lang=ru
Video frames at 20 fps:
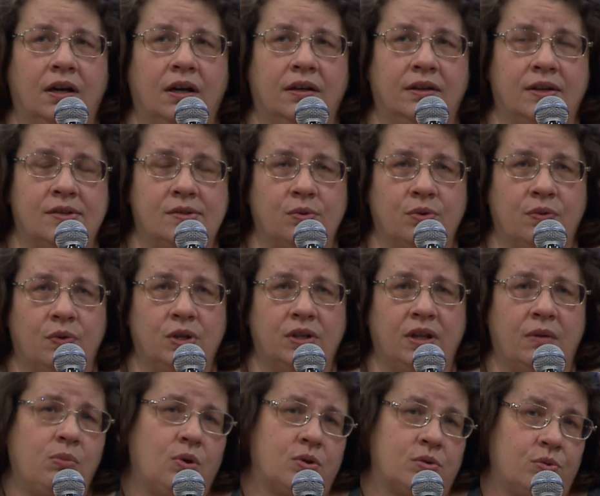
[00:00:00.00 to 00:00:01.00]
э, если у него,
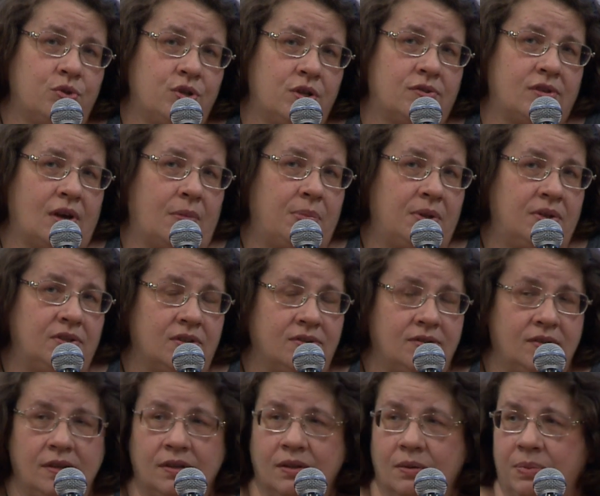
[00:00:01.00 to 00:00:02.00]
не дай бог, случится
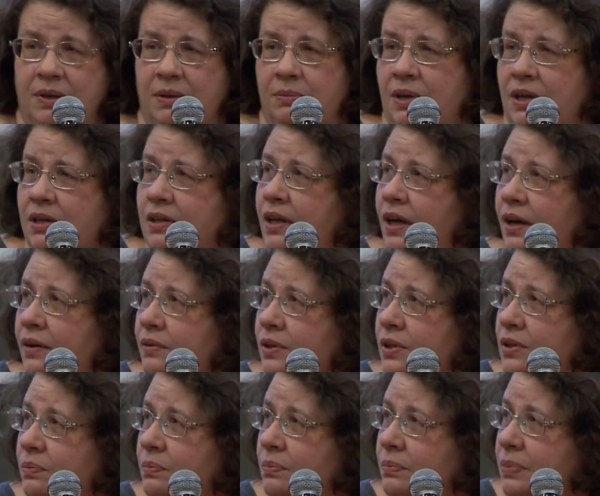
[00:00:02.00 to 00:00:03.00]
аппендицит, например, да,
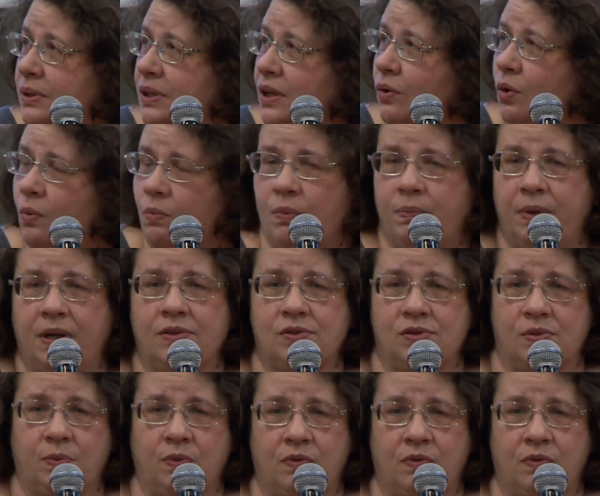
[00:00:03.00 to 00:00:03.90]
вот по такому принципу